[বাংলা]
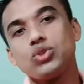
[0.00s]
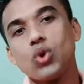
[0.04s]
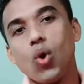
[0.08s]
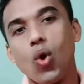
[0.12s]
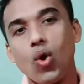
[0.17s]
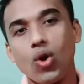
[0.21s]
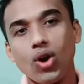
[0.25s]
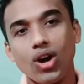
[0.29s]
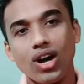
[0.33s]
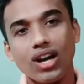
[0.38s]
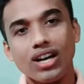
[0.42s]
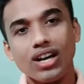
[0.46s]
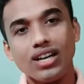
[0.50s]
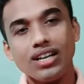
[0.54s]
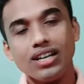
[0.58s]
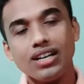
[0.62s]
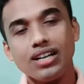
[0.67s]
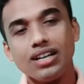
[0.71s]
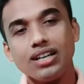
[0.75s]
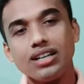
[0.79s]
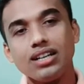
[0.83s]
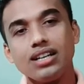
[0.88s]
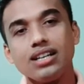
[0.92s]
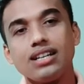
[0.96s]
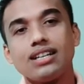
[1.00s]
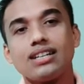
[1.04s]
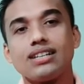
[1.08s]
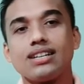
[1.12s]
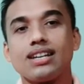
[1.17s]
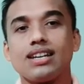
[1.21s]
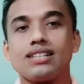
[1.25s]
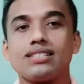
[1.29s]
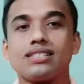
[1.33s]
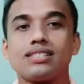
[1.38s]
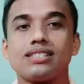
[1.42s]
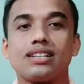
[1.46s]
সকালের
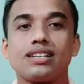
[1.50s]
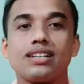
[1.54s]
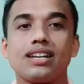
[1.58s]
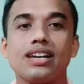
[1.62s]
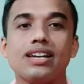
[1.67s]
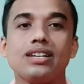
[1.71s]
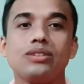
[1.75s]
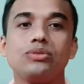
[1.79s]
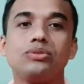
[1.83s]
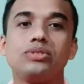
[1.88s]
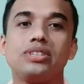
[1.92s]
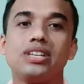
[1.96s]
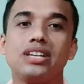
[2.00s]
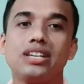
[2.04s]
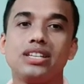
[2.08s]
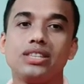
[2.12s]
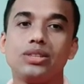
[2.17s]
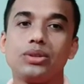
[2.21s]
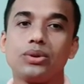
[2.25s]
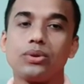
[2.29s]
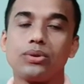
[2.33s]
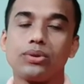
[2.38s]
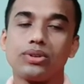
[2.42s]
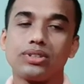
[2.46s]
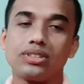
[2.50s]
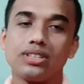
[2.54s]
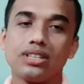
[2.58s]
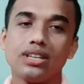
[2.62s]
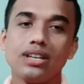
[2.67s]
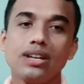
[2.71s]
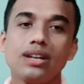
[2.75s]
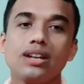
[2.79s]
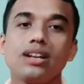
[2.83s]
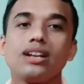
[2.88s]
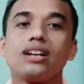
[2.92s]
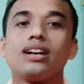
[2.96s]
নাস্তাটা একটু দেরিতে করতে
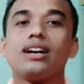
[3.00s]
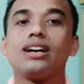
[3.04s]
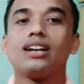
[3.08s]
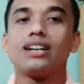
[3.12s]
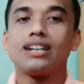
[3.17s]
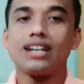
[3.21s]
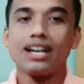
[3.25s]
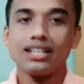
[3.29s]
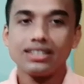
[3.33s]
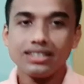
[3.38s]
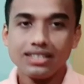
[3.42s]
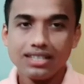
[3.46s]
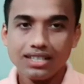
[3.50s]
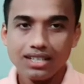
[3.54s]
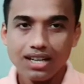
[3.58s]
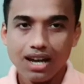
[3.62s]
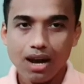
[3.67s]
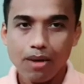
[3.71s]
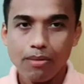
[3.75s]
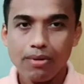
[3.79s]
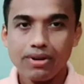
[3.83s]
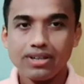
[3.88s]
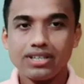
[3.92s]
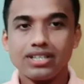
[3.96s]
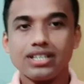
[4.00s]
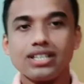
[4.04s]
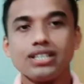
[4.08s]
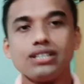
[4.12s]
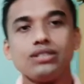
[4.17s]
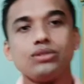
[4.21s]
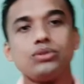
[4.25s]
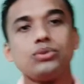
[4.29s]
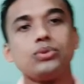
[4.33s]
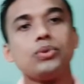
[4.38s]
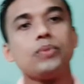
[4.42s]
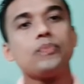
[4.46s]
রাতের খাবারটা
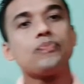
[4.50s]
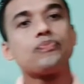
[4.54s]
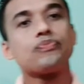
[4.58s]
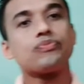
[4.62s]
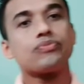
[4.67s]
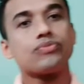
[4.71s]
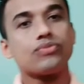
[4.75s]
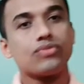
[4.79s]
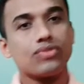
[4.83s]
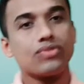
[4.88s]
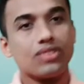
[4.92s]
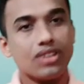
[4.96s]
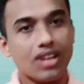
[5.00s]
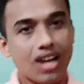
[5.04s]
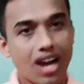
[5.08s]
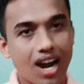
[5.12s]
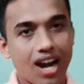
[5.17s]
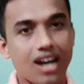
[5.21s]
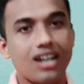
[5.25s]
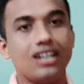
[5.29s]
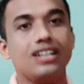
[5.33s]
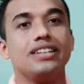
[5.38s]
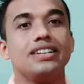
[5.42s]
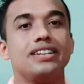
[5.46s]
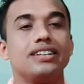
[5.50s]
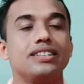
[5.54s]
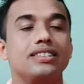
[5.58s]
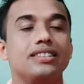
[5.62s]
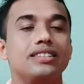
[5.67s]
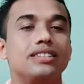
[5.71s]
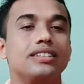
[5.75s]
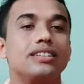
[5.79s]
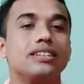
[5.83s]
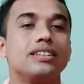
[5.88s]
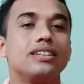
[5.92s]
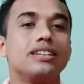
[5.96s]
একটু আর্লি খেতে
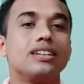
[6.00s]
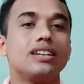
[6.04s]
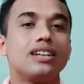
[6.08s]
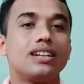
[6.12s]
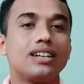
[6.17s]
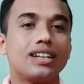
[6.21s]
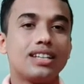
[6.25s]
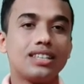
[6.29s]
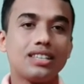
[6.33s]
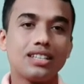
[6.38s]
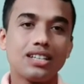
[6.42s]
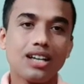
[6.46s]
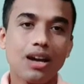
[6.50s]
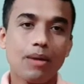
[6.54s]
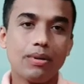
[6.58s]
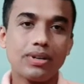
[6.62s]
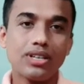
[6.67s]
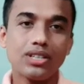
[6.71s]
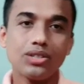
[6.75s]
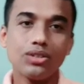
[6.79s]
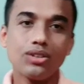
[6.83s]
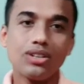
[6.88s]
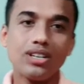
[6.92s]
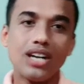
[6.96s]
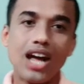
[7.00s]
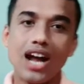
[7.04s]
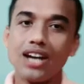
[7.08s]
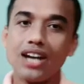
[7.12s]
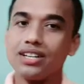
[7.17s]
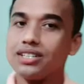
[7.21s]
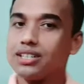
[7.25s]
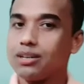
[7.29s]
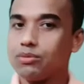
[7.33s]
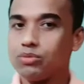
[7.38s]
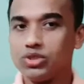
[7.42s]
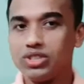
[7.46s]
রাতের খাবারটা ধরেন
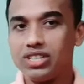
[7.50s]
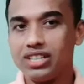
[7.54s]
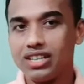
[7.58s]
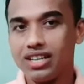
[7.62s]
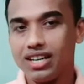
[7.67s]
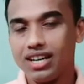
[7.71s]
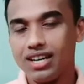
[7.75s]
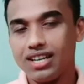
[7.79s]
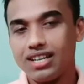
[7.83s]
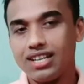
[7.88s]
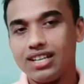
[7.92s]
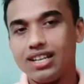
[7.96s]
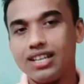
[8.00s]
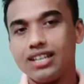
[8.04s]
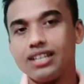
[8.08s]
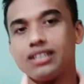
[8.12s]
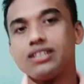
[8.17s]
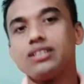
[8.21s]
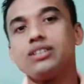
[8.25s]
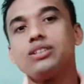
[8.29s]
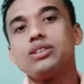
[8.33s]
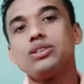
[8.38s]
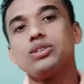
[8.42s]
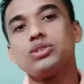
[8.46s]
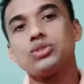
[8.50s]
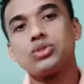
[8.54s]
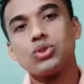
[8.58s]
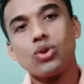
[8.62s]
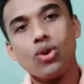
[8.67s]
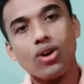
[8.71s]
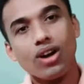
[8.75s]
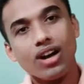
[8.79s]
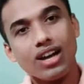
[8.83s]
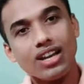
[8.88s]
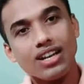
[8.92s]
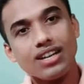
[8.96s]
আটটার মধ্যে খেয়ে নিলেন
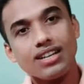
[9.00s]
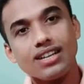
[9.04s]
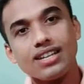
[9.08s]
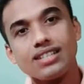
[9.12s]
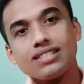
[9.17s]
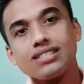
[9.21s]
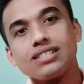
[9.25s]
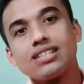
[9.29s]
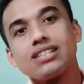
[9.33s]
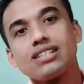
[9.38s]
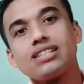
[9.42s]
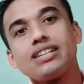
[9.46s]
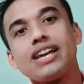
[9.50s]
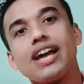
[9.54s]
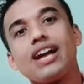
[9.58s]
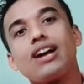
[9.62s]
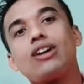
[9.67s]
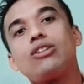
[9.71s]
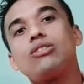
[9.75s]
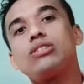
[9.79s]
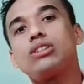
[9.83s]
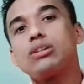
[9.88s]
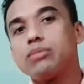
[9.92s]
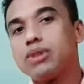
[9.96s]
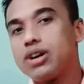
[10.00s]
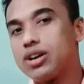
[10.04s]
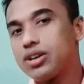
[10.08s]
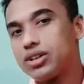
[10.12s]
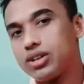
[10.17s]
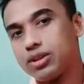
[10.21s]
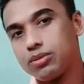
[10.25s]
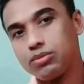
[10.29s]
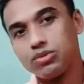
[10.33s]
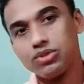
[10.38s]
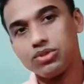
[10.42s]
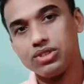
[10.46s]
সকালের নাস্তাটা এগারোটা
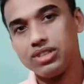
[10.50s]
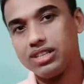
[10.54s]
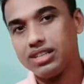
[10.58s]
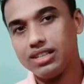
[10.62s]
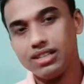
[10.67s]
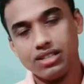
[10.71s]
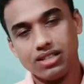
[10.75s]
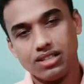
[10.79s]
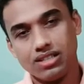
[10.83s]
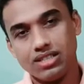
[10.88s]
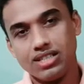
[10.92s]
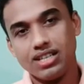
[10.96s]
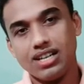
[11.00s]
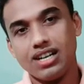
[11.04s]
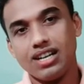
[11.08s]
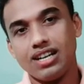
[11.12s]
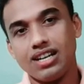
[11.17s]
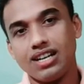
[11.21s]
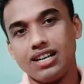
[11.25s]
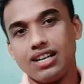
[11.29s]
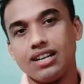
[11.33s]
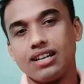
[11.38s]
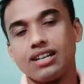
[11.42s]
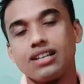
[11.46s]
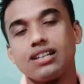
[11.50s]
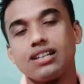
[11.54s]
বারোটার মধ্যে সেরে নিলেন